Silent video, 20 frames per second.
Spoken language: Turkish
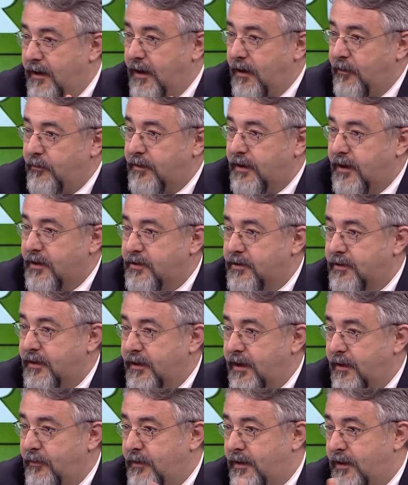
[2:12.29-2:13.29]
Hem
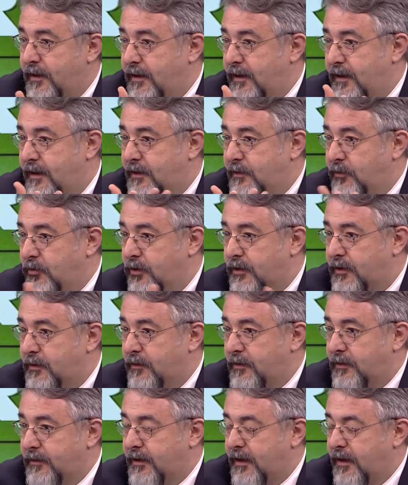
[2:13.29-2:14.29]
tercihler evet. hem de yeni eğitim
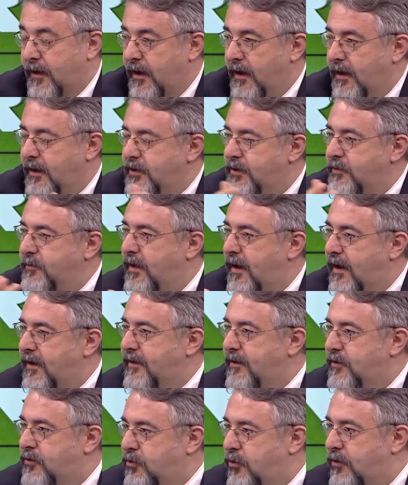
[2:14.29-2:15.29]
öğretim yılına. Şimdi
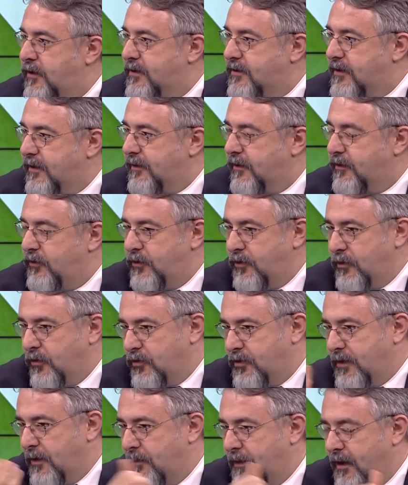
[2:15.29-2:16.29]
herkes şöyle zannediyor,
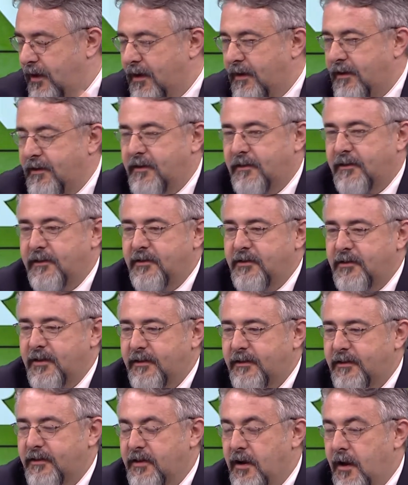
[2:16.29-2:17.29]
hocam da herhalde
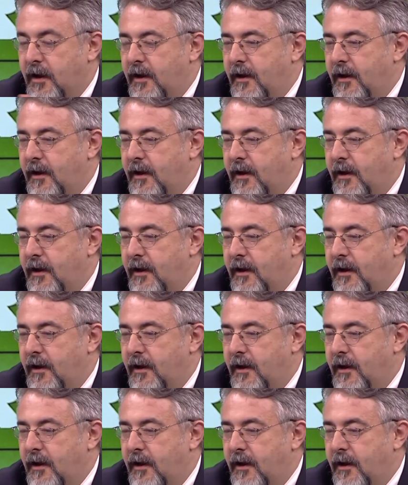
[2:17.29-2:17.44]
katılacaktır.